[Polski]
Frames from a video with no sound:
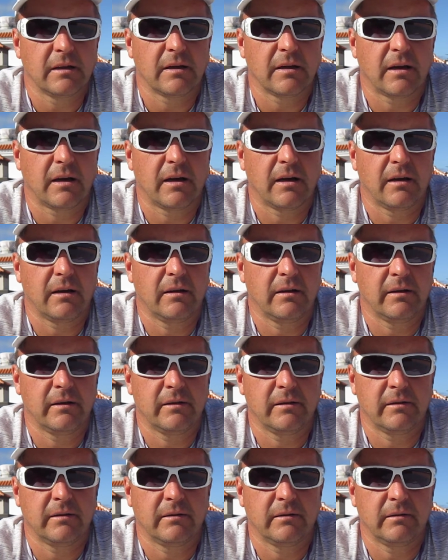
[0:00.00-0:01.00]
ale
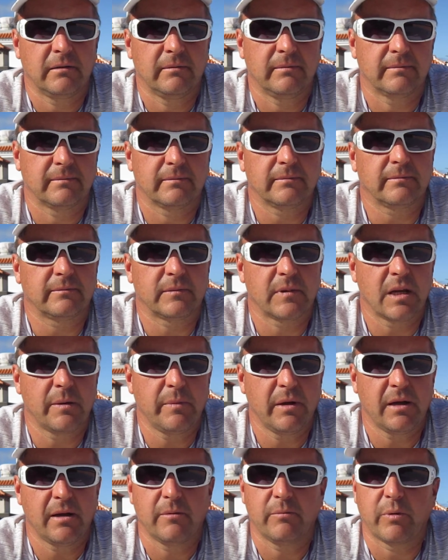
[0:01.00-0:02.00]
nie
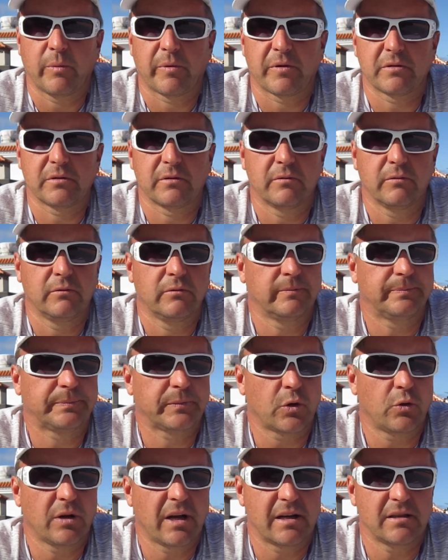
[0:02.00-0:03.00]
miałem po prostu
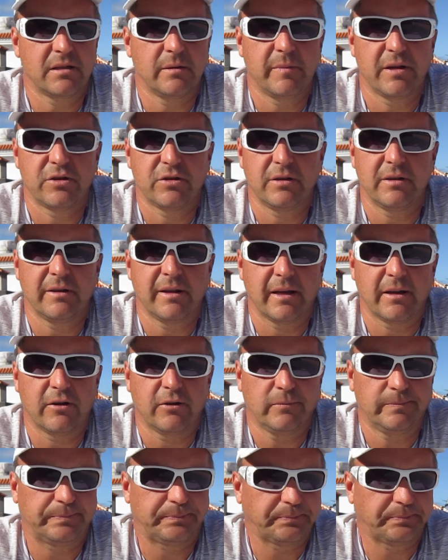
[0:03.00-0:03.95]
okazji mieć innego.